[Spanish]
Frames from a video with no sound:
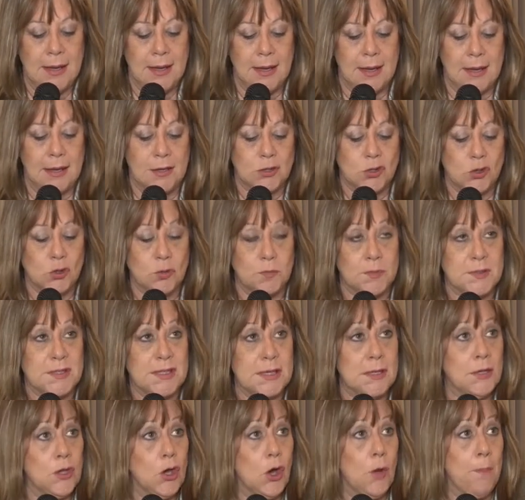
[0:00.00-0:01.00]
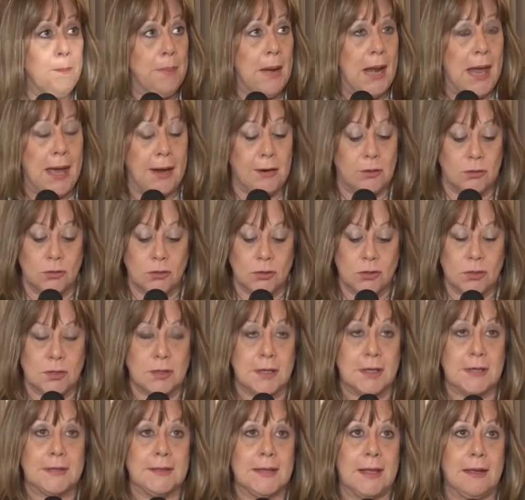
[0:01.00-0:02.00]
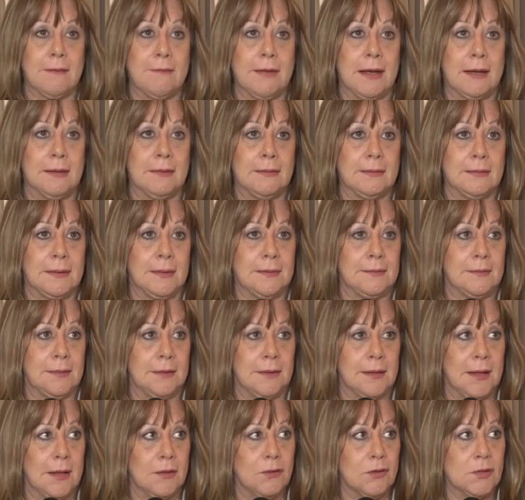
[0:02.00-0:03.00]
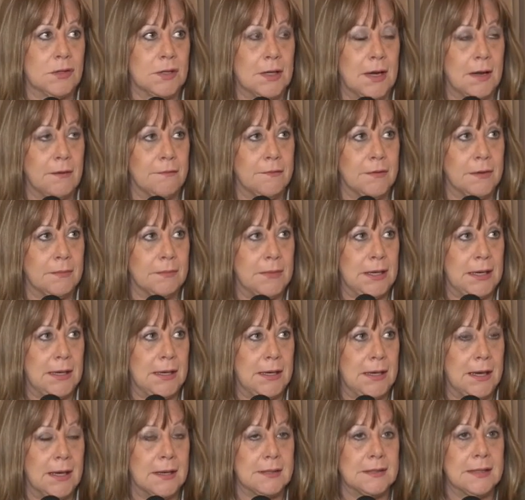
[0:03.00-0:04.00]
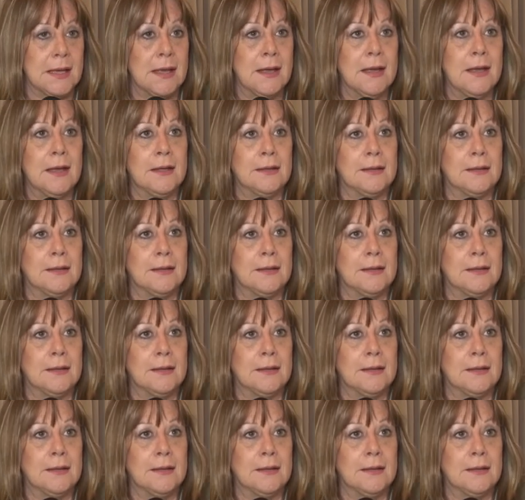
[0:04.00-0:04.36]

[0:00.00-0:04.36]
eh, subsidios planos que estaban destinados a las familias